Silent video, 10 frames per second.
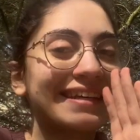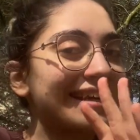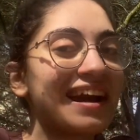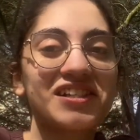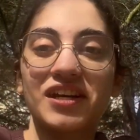
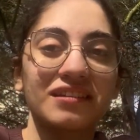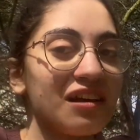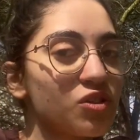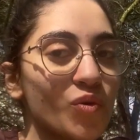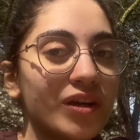
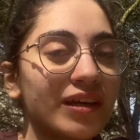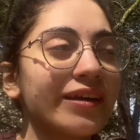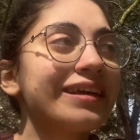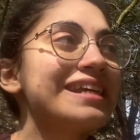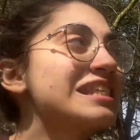Gerçekten çok
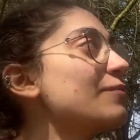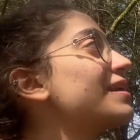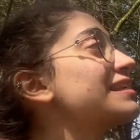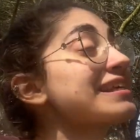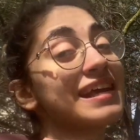iyi.
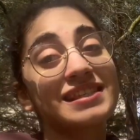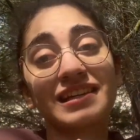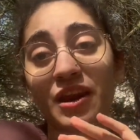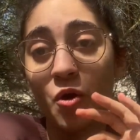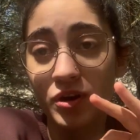İzlemenizi
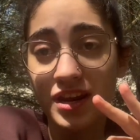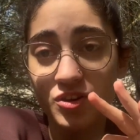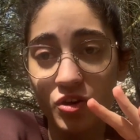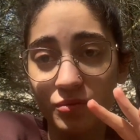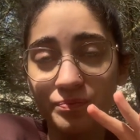kesinlikle
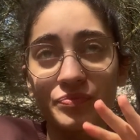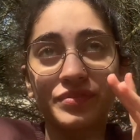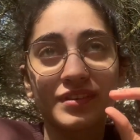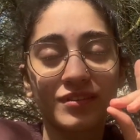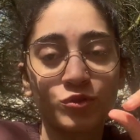öneriyorum.
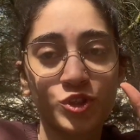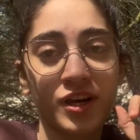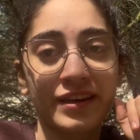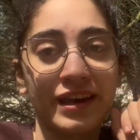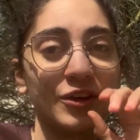
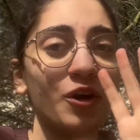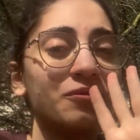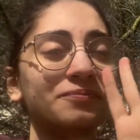Uçak geliyor.